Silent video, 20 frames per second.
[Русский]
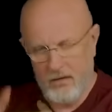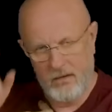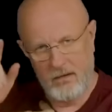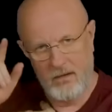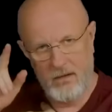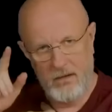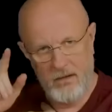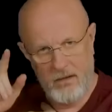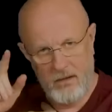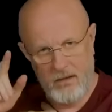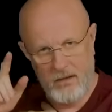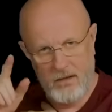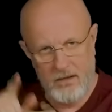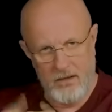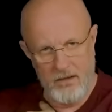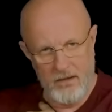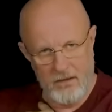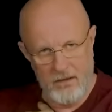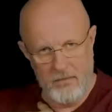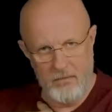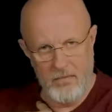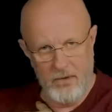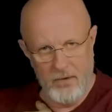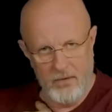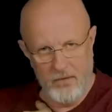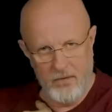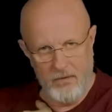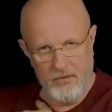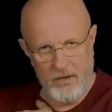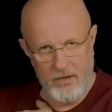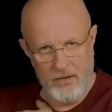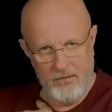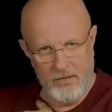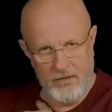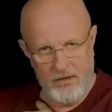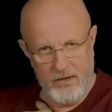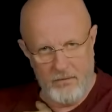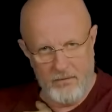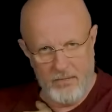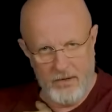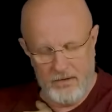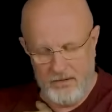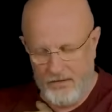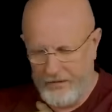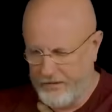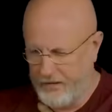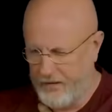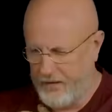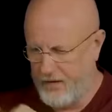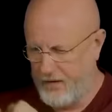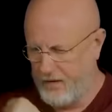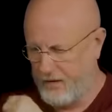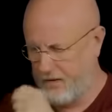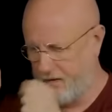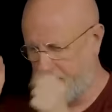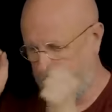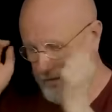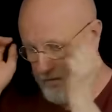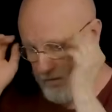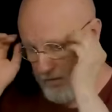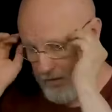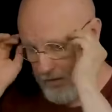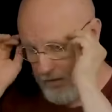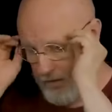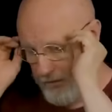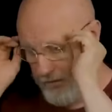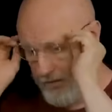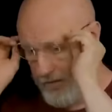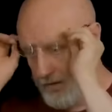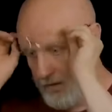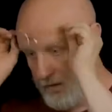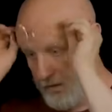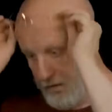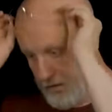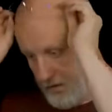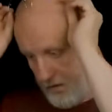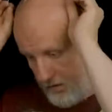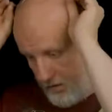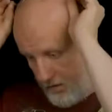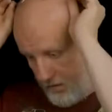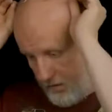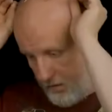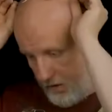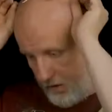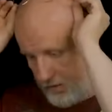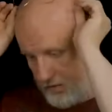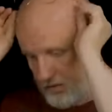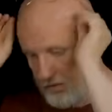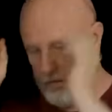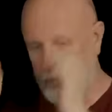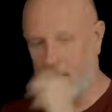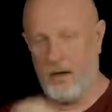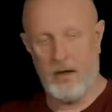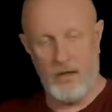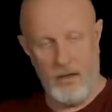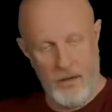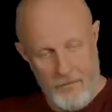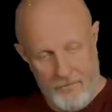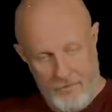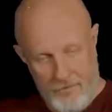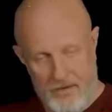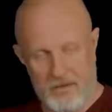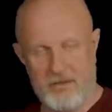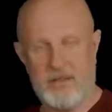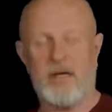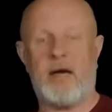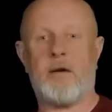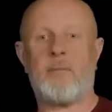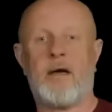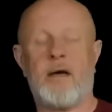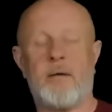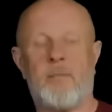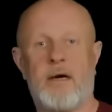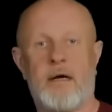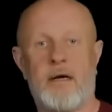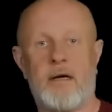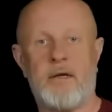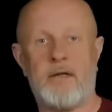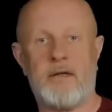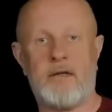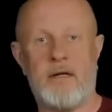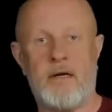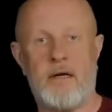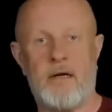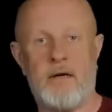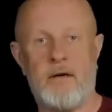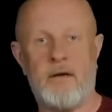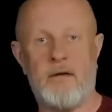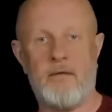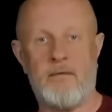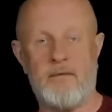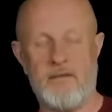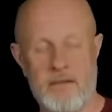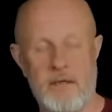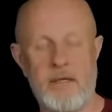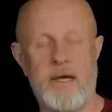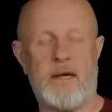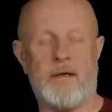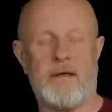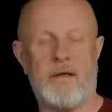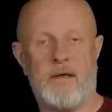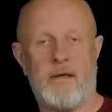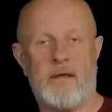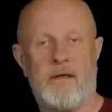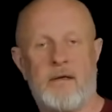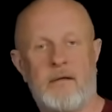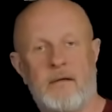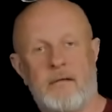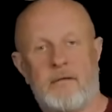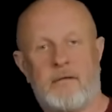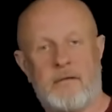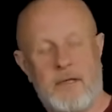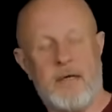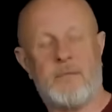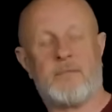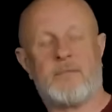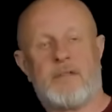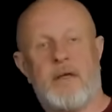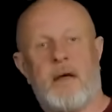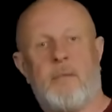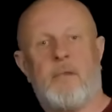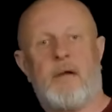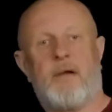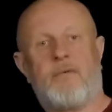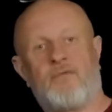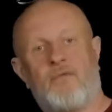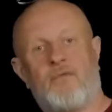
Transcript: На какие-то медовые водопады заехали. Я всегда думал, что самая баранина в Исландии. Там самое